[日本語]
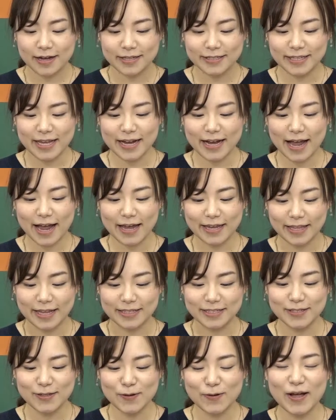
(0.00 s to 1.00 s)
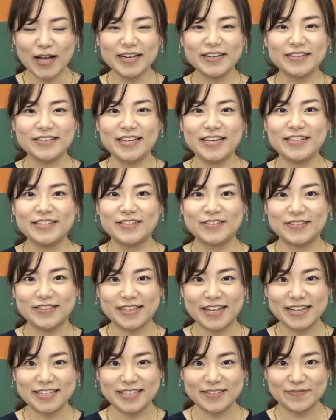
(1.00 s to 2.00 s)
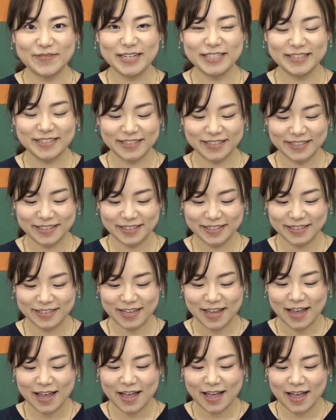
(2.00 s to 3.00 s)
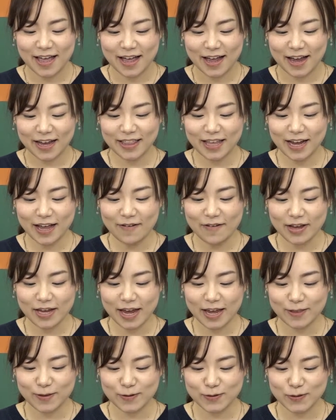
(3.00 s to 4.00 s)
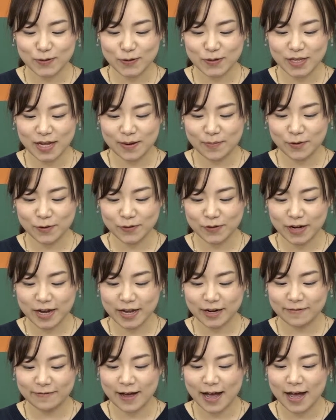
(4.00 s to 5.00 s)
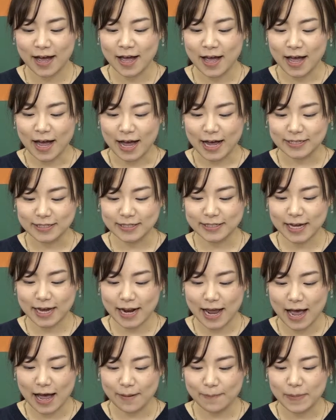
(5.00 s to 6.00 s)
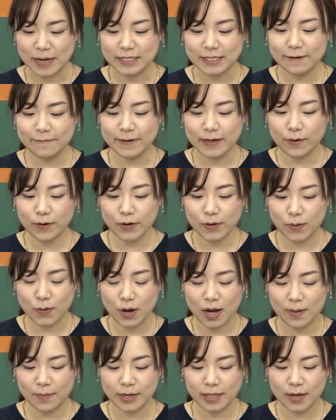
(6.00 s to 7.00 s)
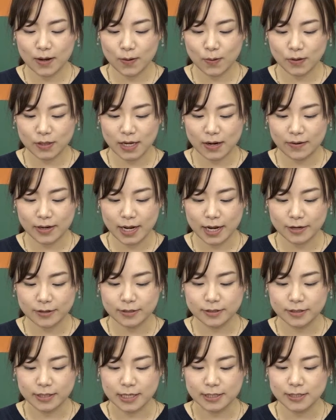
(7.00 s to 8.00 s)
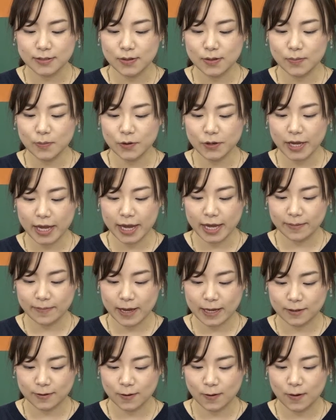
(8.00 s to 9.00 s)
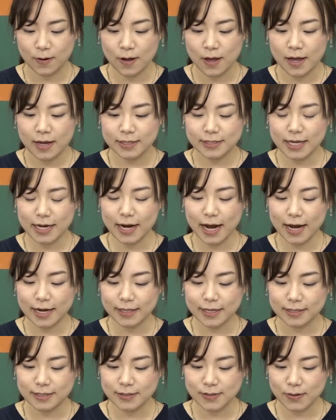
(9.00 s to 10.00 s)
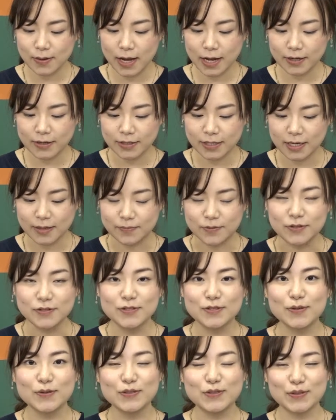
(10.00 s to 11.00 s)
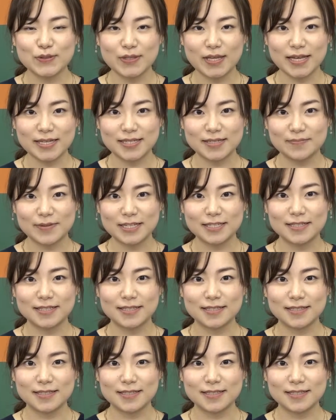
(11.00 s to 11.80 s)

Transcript: 世界鉄道博に出展します神奈川県の湘南モノレールは明日からパシフィコ横浜で行われる鉄道模型イベント世界鉄道博にブースを出展します